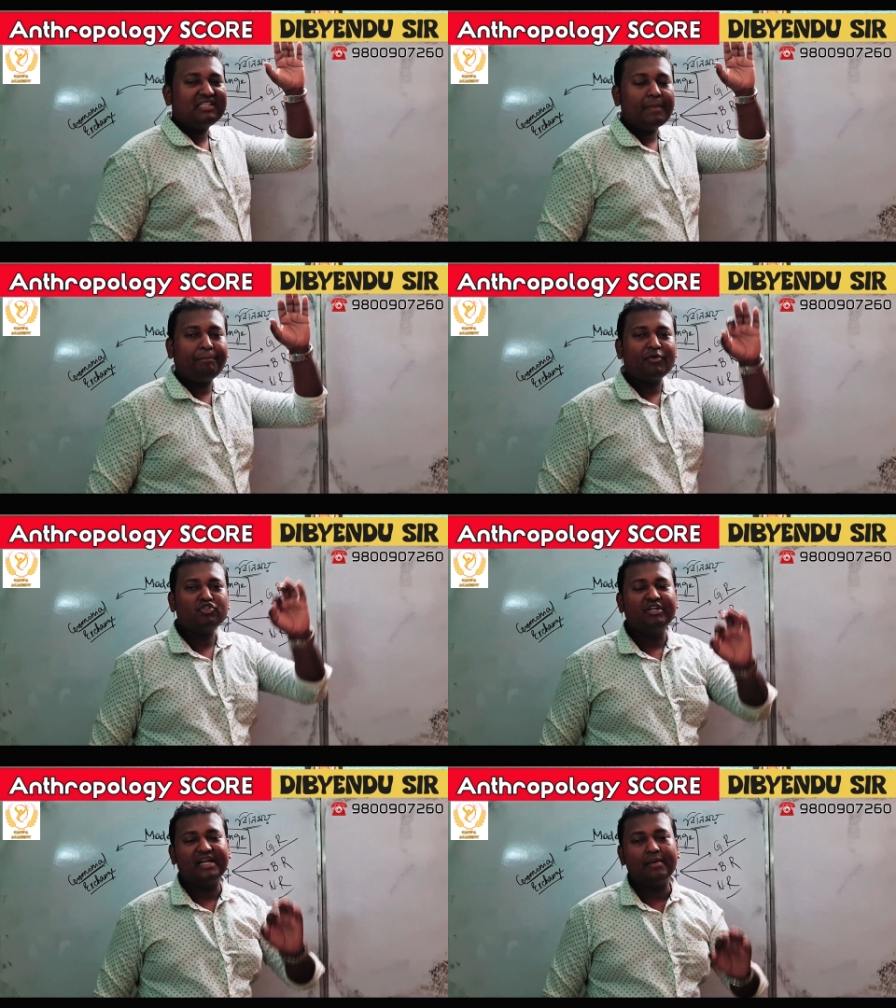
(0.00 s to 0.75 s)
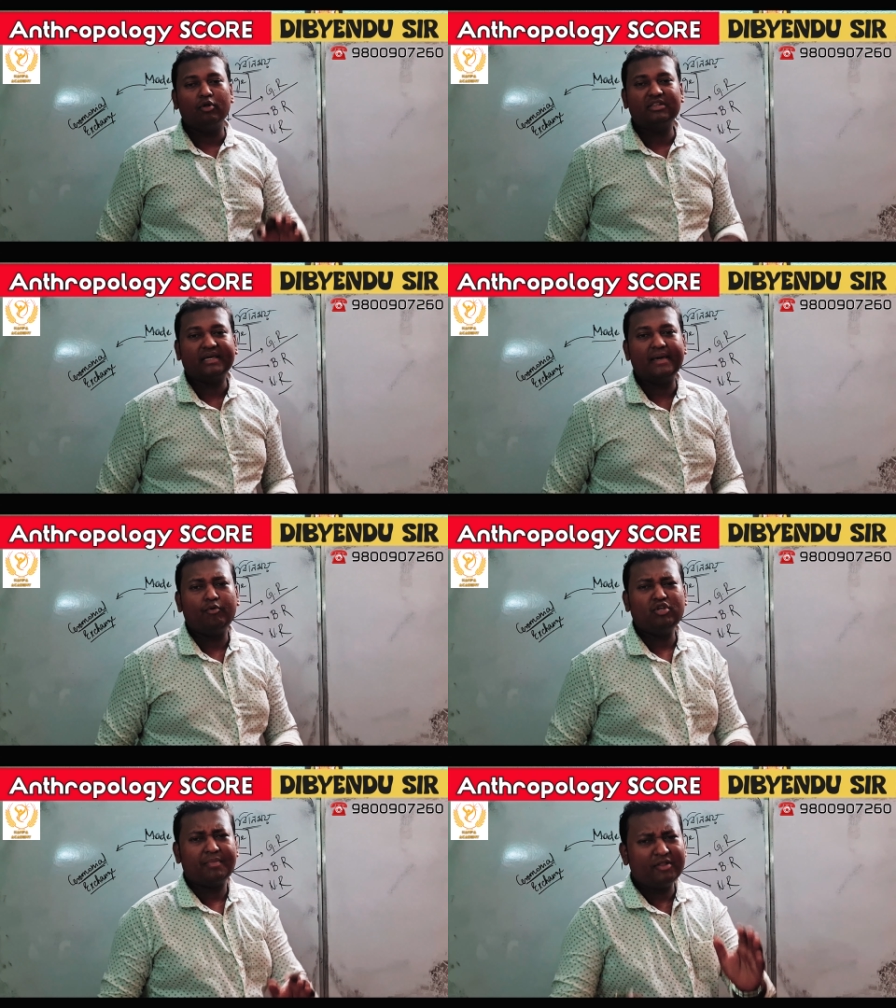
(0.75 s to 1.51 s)
রেসিপ্রোসিটি বলতে কি
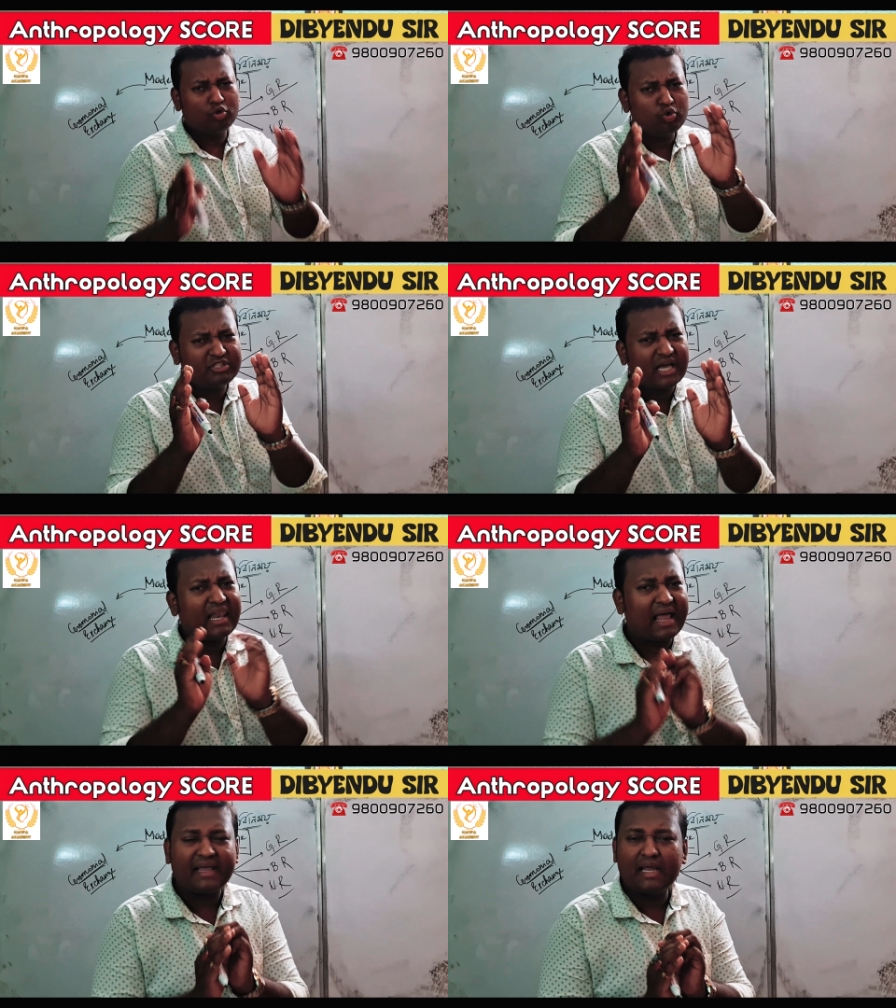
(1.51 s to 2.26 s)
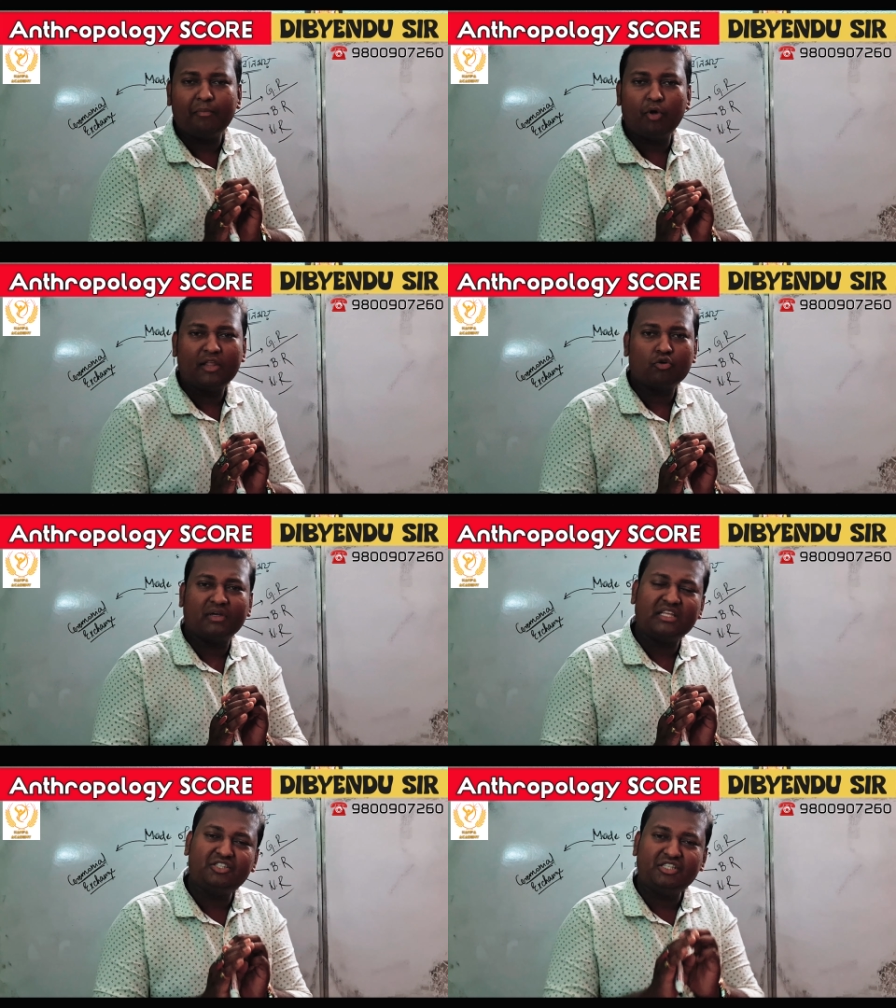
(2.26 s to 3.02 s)
বুঝি আমি দু চার লাইনে বলে
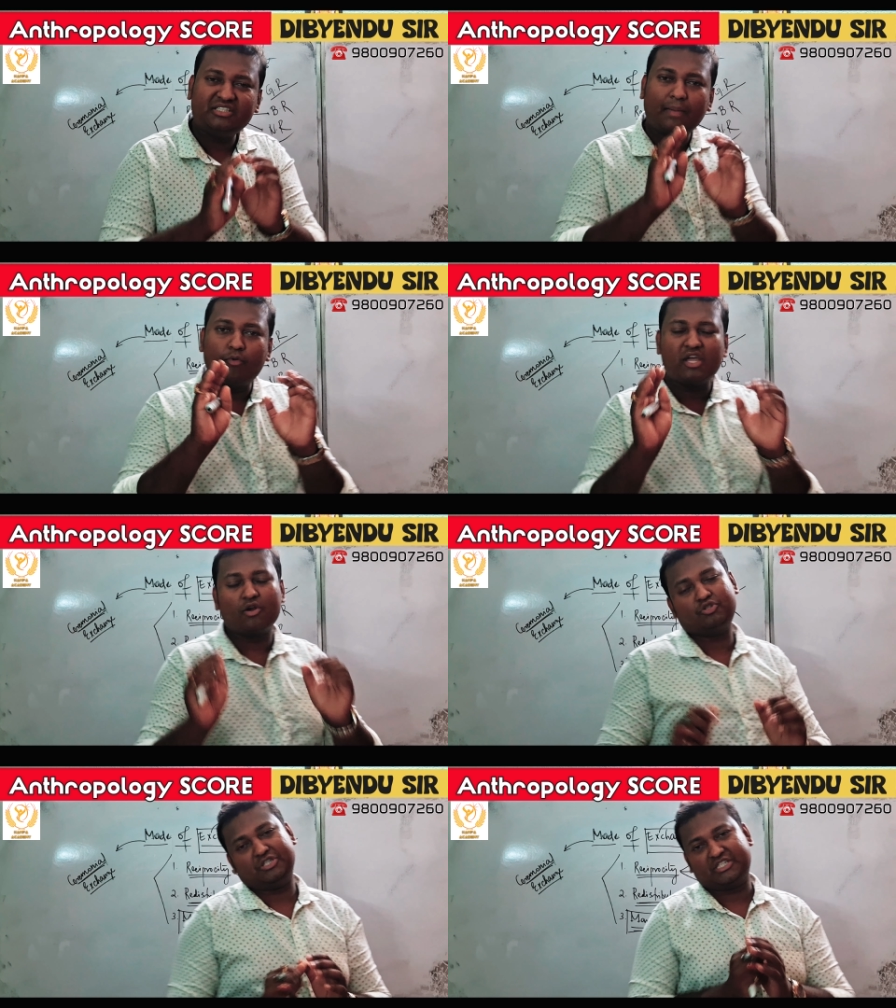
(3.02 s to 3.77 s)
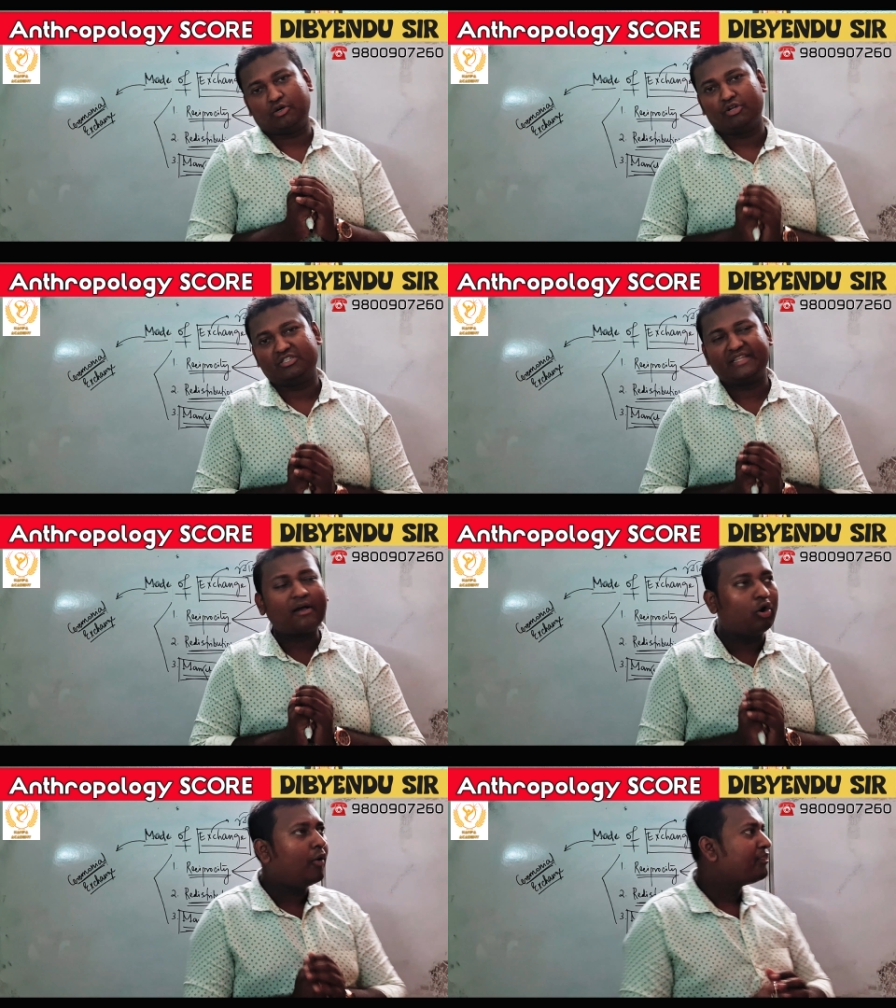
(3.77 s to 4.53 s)
তোমাদের জিনিসটা বোঝানোর চেষ্টা করছি
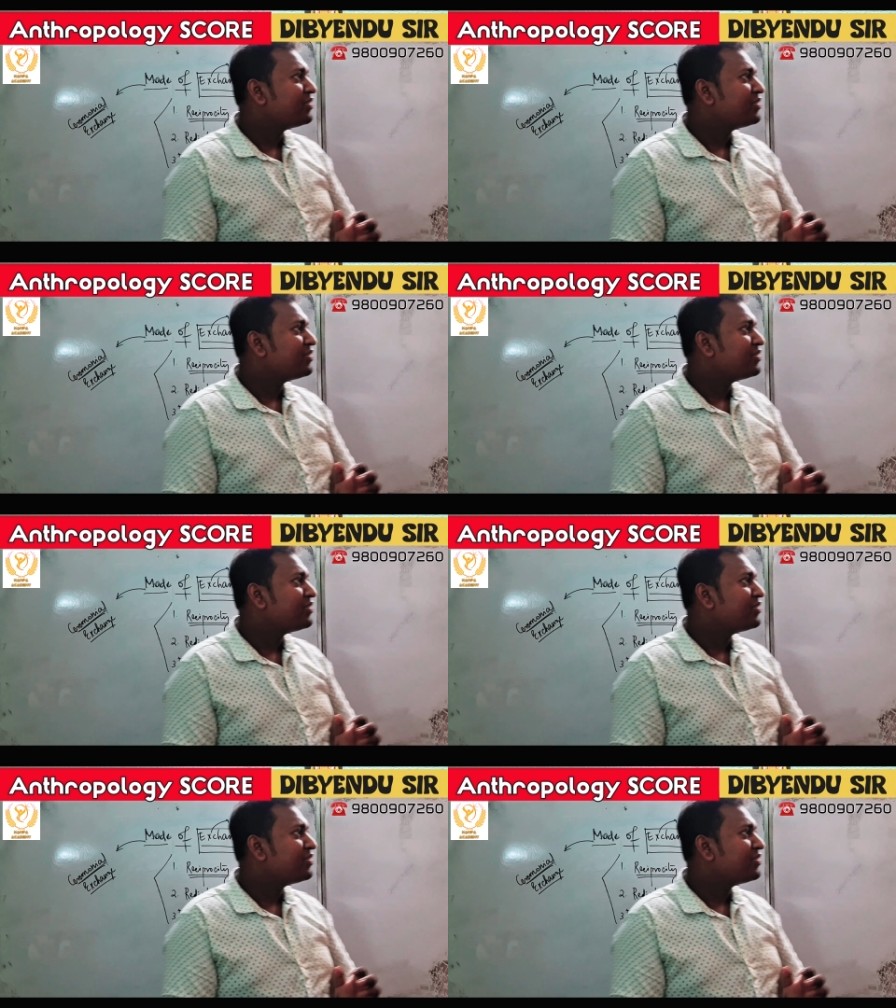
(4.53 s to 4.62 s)
দেখো